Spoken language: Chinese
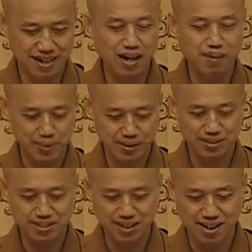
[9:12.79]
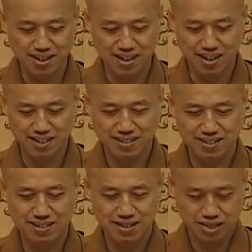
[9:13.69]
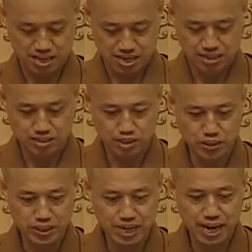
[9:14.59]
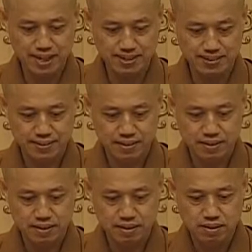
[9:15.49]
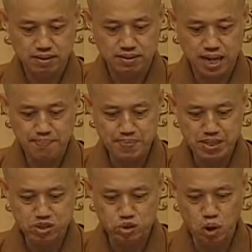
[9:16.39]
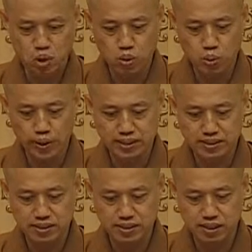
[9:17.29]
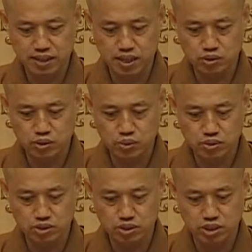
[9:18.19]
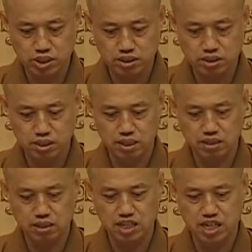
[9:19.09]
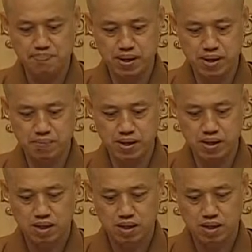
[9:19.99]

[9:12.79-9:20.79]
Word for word: 好，没关系哈，好。请问呢，在梦中会经历到许多事情，这也是业报吗？